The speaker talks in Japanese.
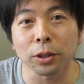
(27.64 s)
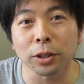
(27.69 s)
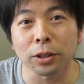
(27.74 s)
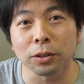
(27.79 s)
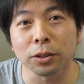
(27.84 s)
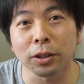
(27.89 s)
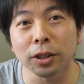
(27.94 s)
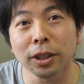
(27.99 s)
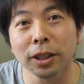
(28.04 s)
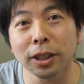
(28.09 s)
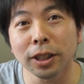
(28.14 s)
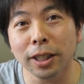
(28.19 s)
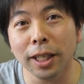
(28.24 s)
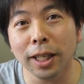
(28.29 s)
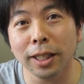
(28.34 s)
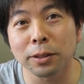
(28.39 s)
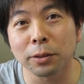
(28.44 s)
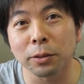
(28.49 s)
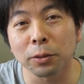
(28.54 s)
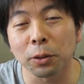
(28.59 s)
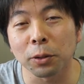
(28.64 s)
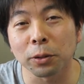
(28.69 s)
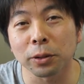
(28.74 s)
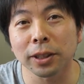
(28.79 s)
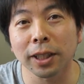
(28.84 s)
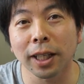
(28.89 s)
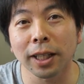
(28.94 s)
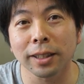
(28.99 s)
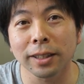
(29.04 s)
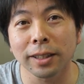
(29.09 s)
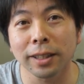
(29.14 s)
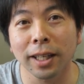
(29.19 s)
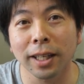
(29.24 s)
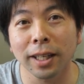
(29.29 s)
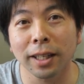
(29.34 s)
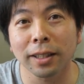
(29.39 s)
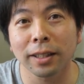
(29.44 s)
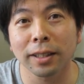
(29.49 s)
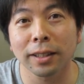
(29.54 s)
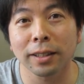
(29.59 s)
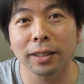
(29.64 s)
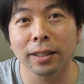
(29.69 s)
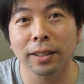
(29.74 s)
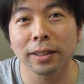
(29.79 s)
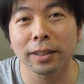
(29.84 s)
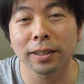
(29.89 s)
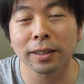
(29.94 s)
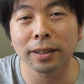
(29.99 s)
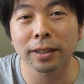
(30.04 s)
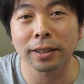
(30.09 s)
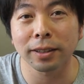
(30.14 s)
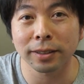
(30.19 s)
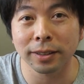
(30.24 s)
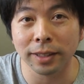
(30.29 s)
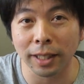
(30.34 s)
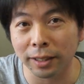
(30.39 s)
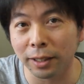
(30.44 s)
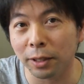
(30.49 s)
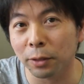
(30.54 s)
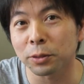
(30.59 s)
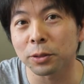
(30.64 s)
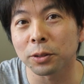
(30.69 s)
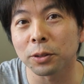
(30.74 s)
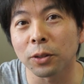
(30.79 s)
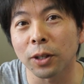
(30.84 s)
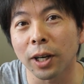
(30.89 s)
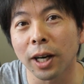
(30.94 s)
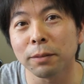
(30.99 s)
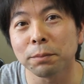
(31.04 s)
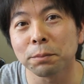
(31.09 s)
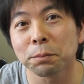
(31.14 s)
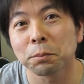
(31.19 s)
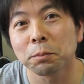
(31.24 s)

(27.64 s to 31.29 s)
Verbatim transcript: に 3DS を使って宣伝をするのか